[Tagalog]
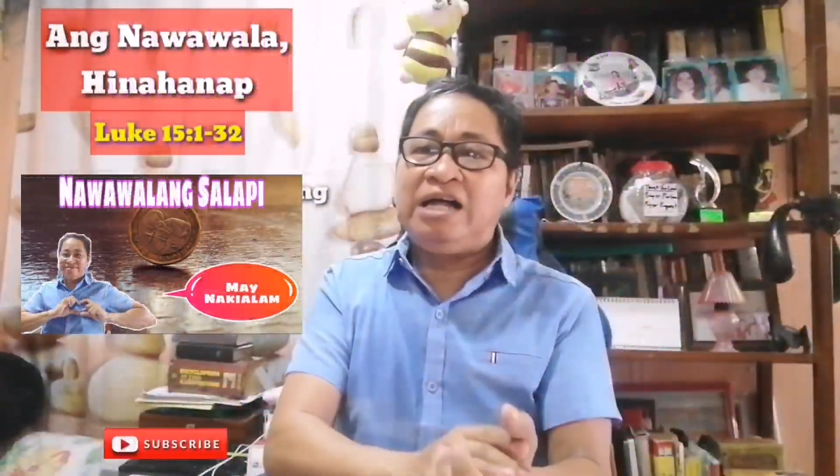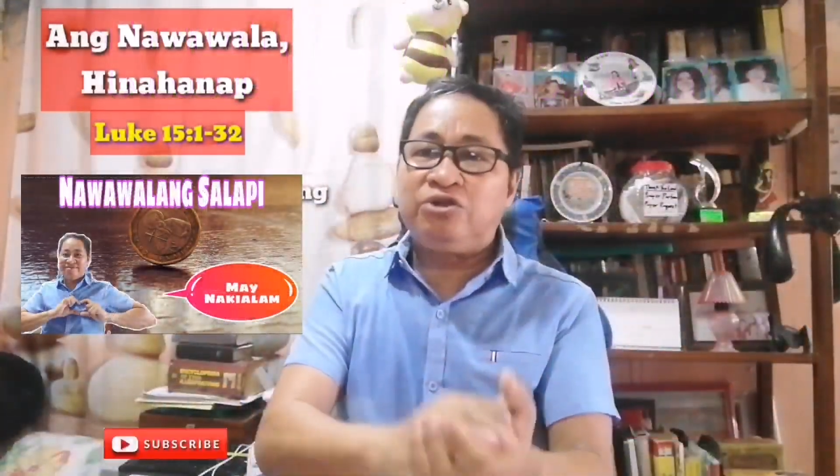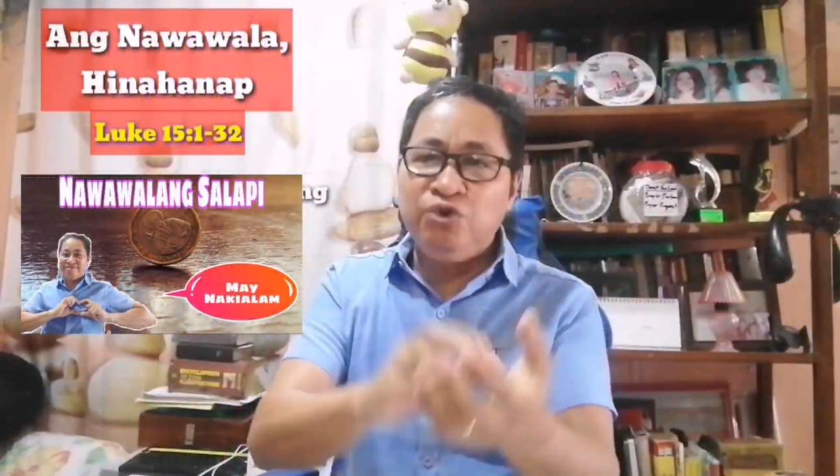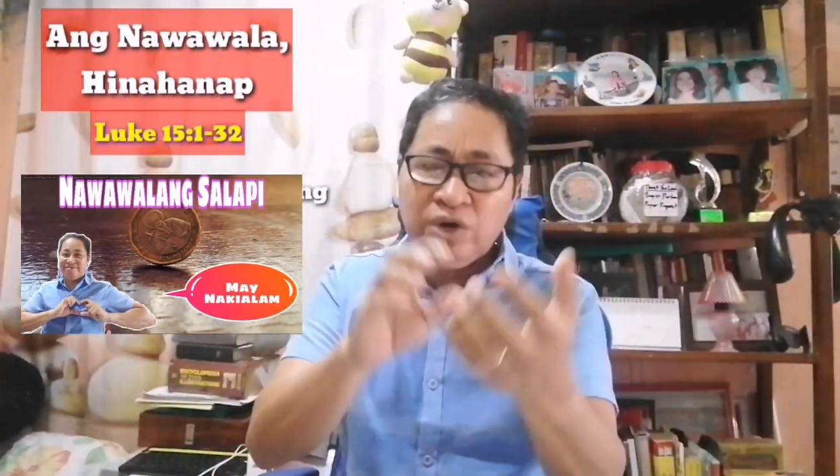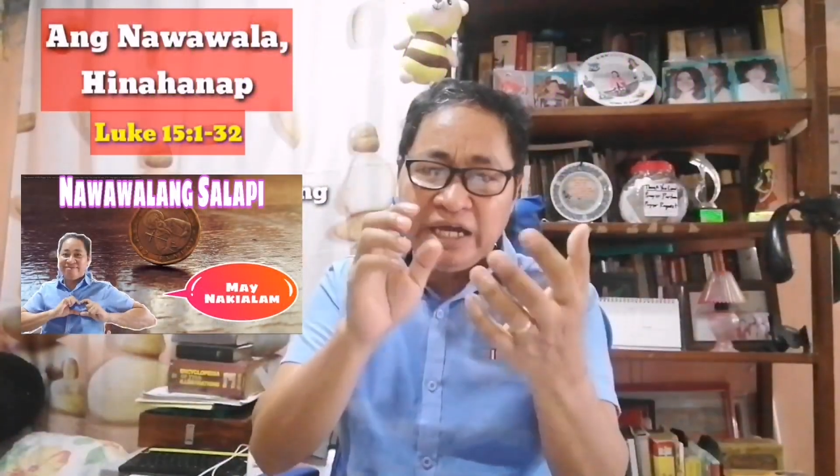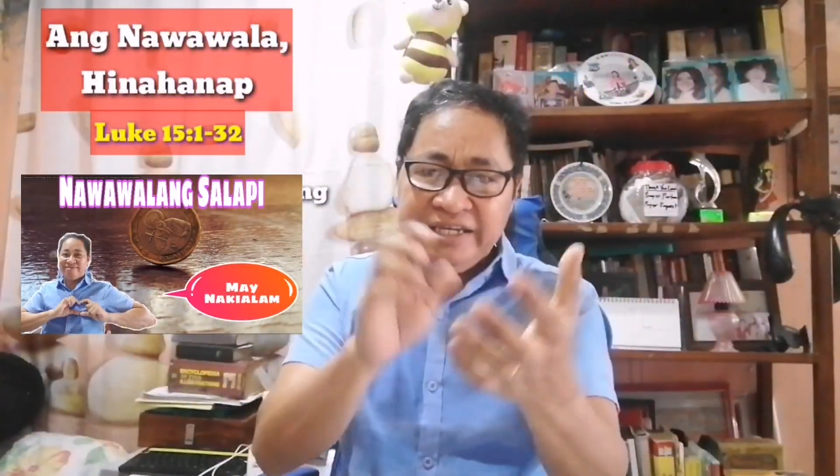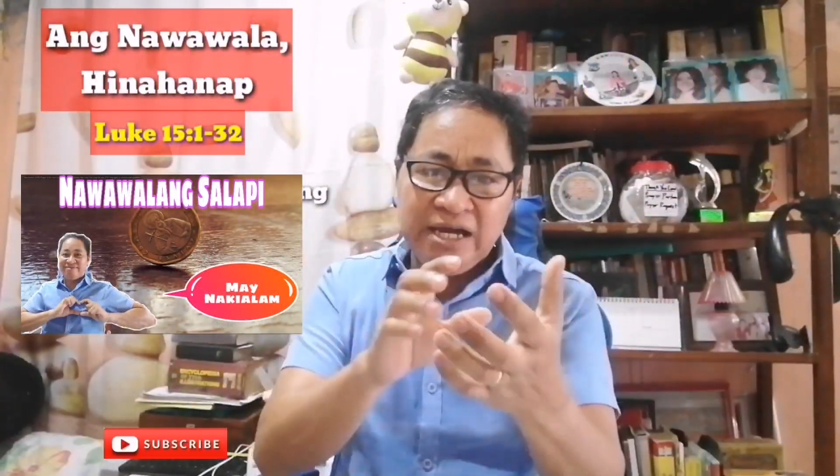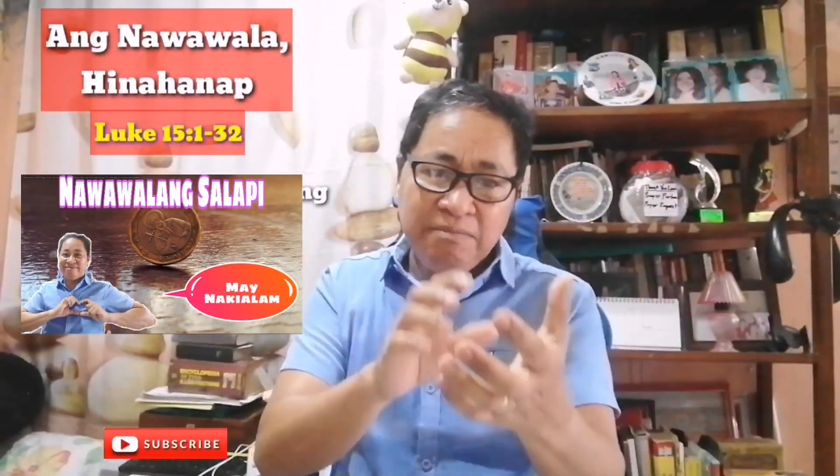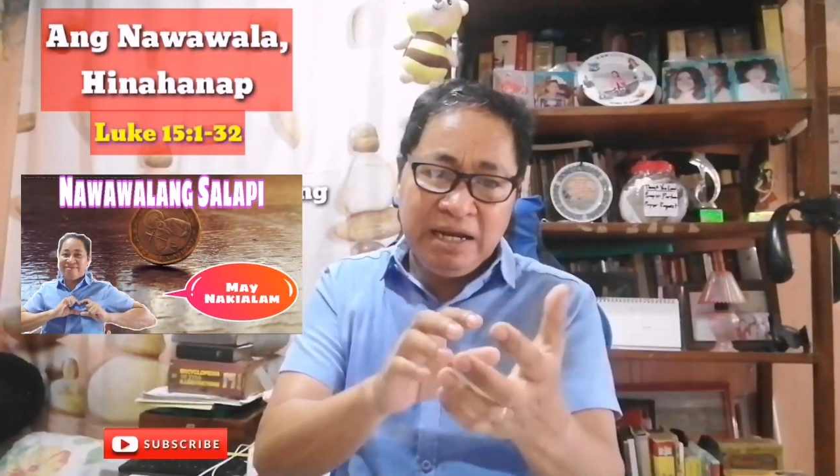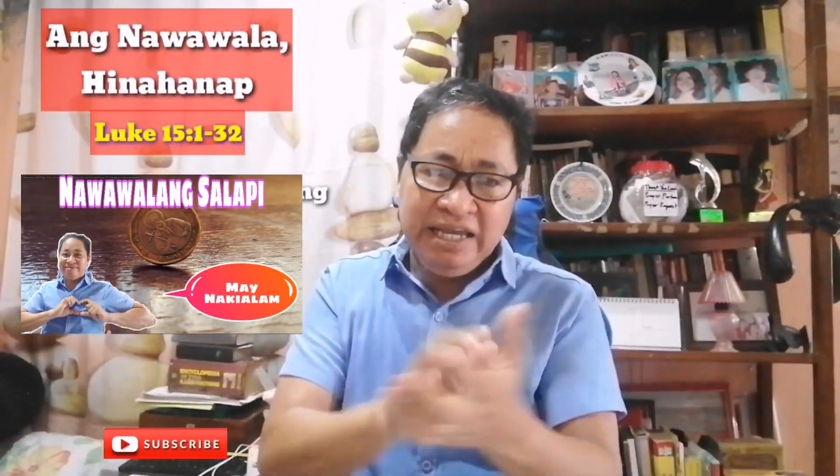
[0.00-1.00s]
at nung
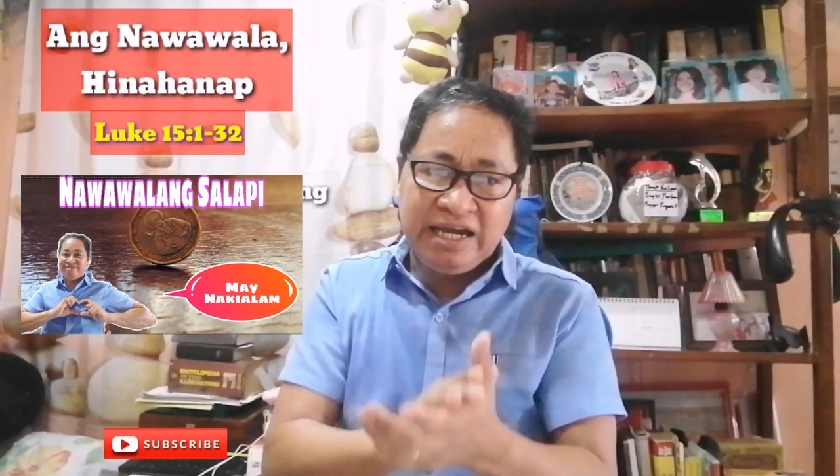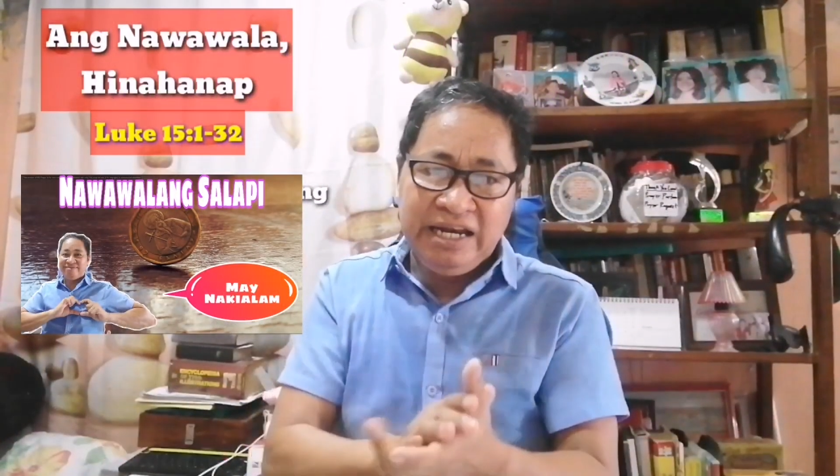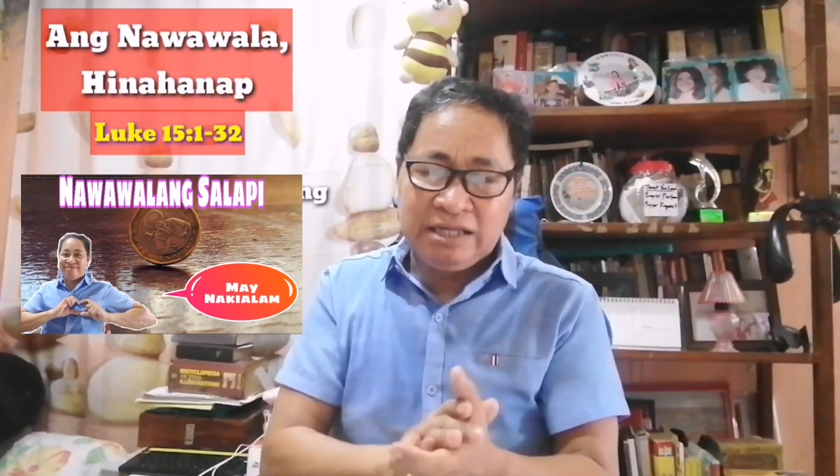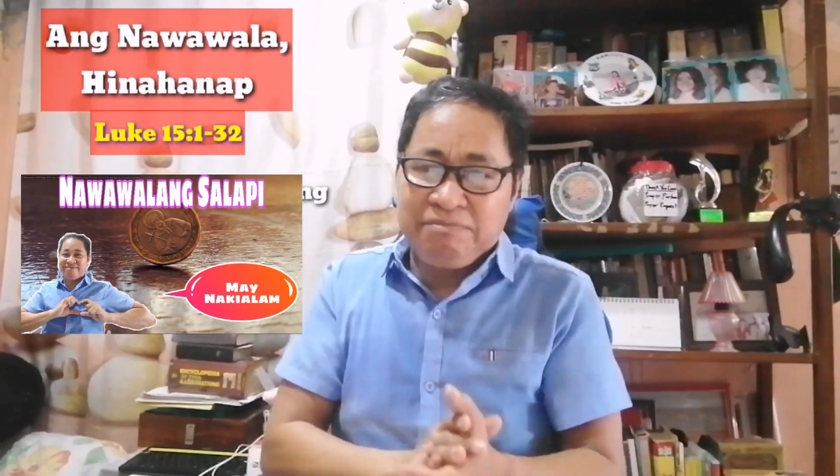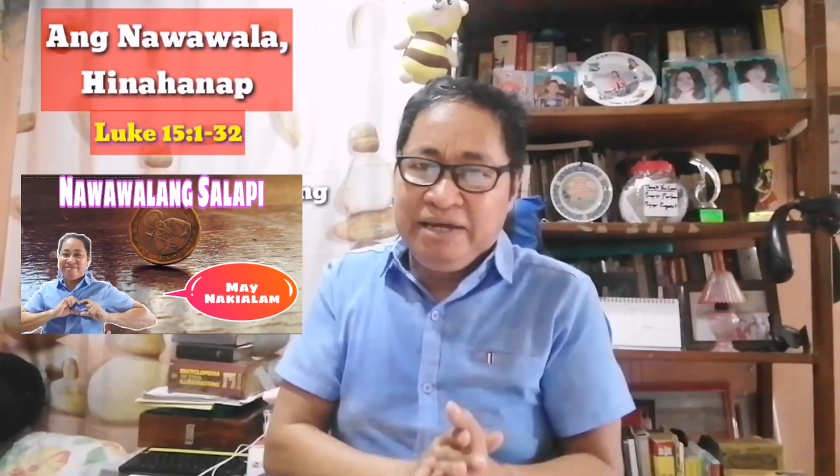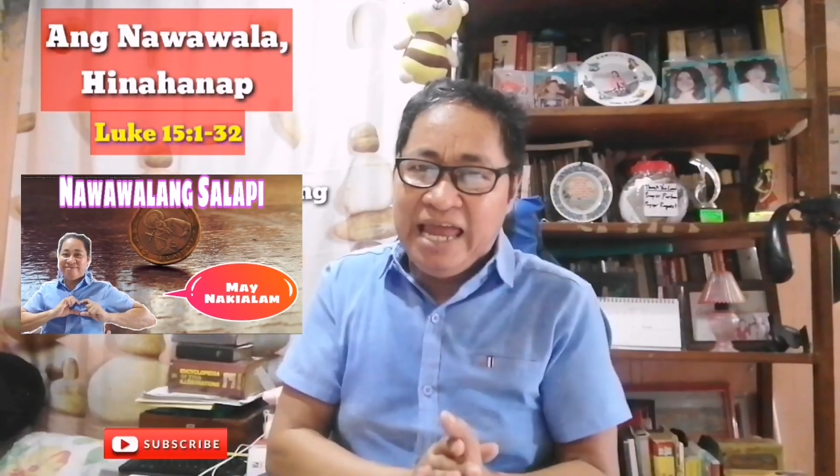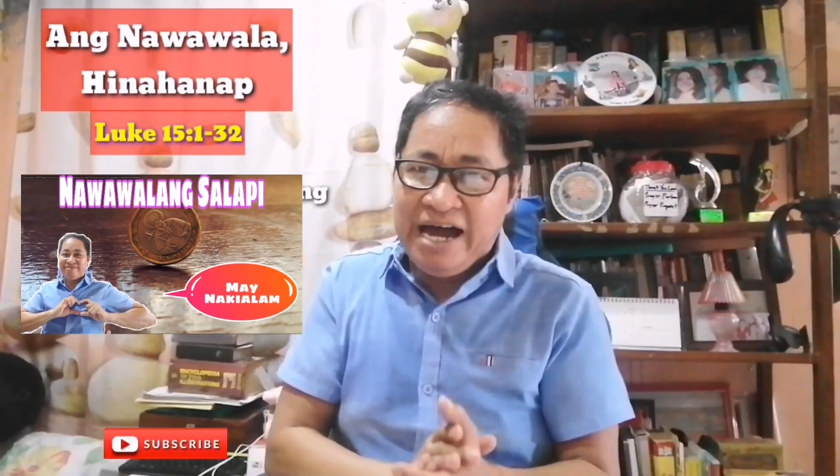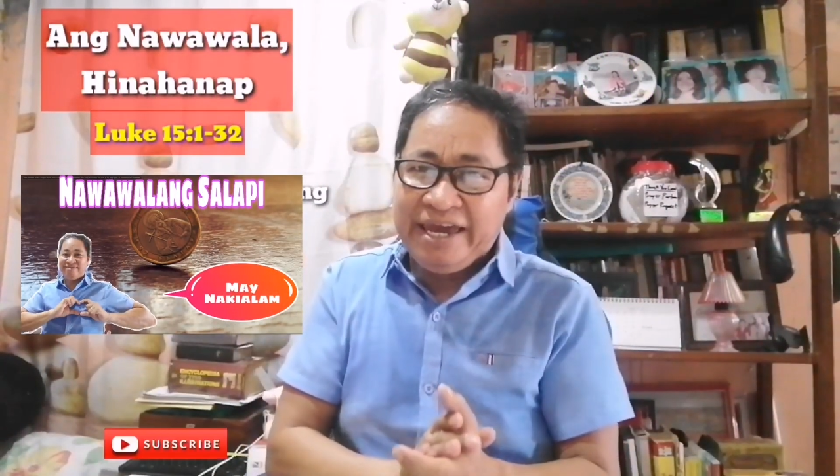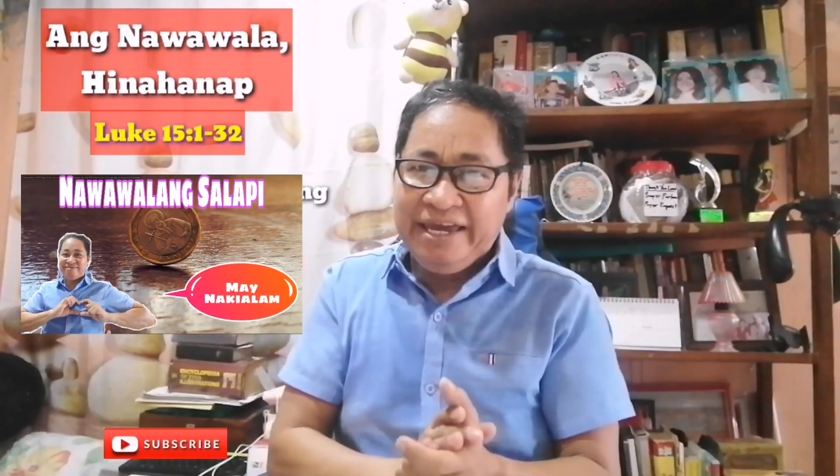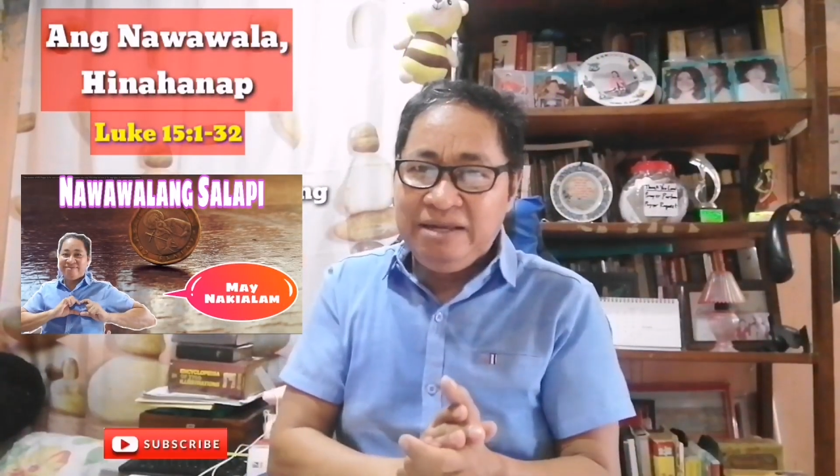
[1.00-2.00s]
kanyang balikan at
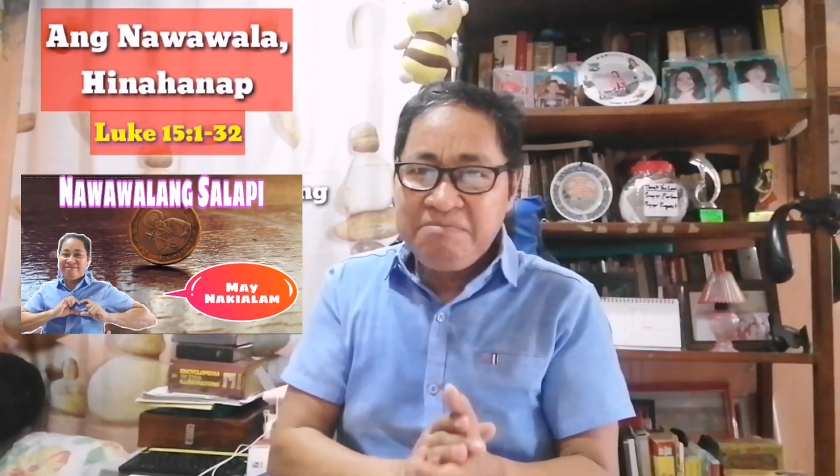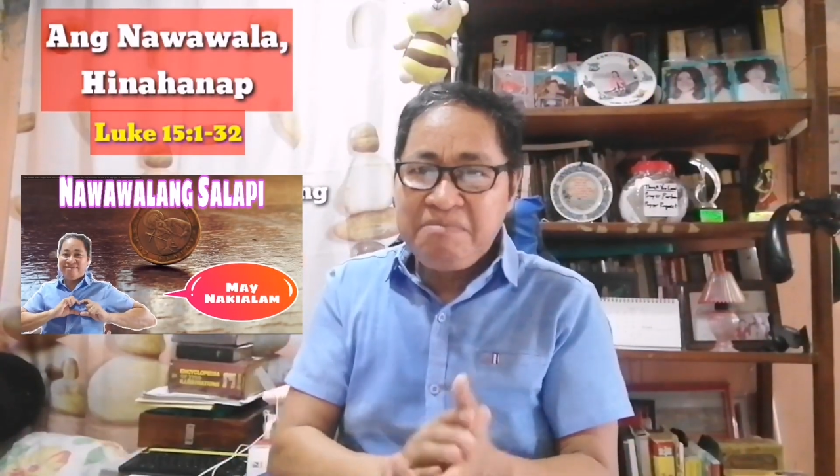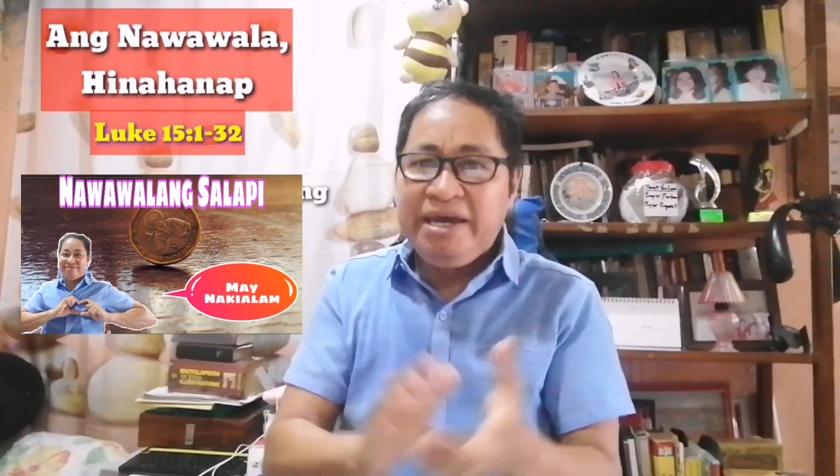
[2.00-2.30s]
bilangin,